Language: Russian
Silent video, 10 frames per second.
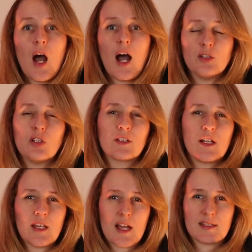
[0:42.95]
Оно
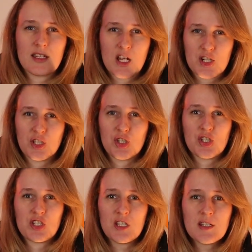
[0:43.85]
отклоняет заряженные
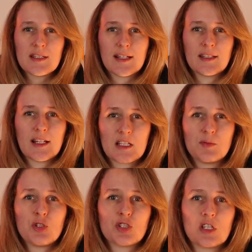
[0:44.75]
частицы, когда
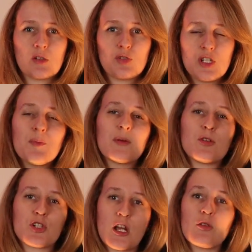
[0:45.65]
космические лучи
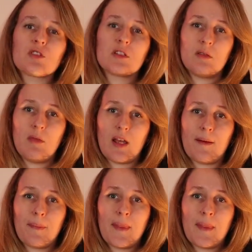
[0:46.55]
приближаются к Земле.